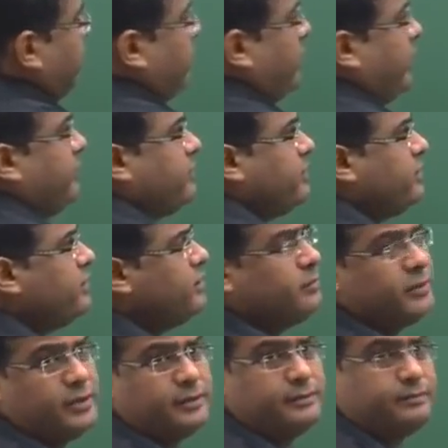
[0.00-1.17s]
हो रहा है एफ
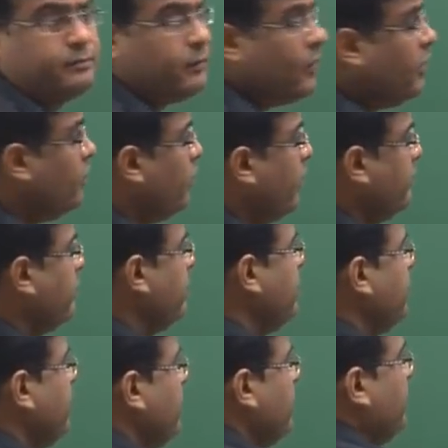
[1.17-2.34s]
में तो एफ
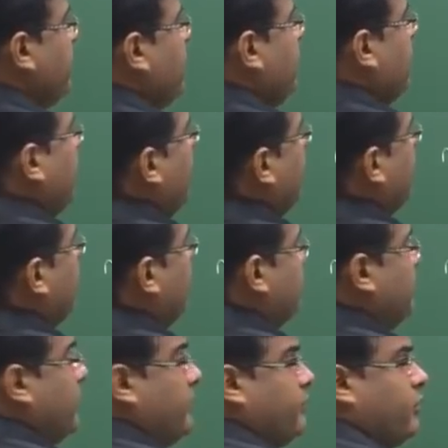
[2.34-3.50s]
का मतलब कहाँ कहाँ
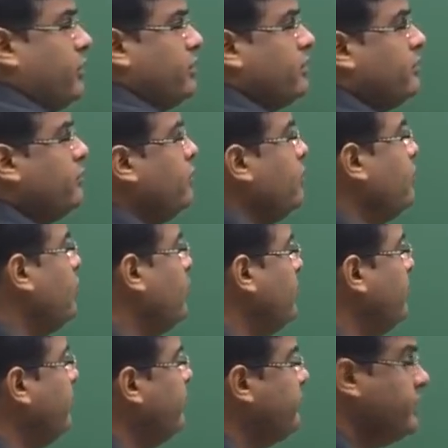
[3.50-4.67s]
पर वॉट इज़ द फुल फॉर्म
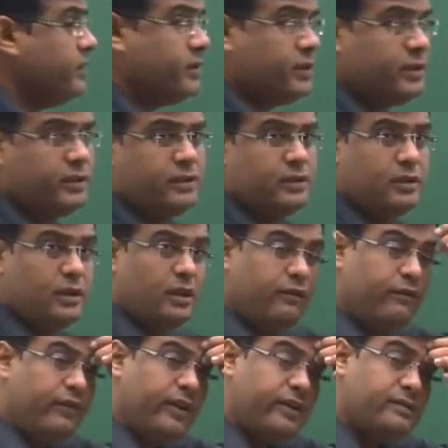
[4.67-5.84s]
ऑफ एफ
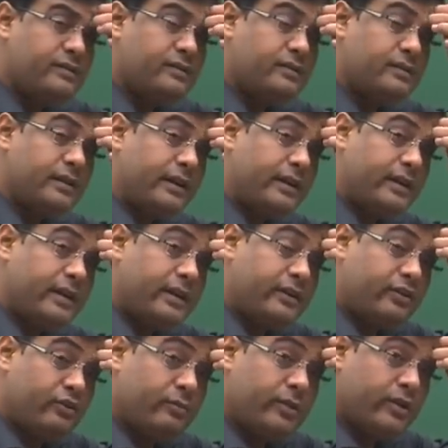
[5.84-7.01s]
फेस सेंटर्ड
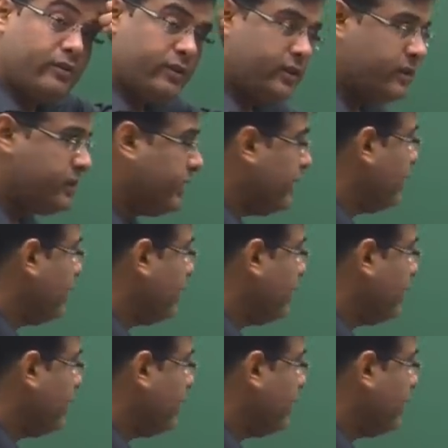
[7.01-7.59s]
क्यूबिक यूनिट सेल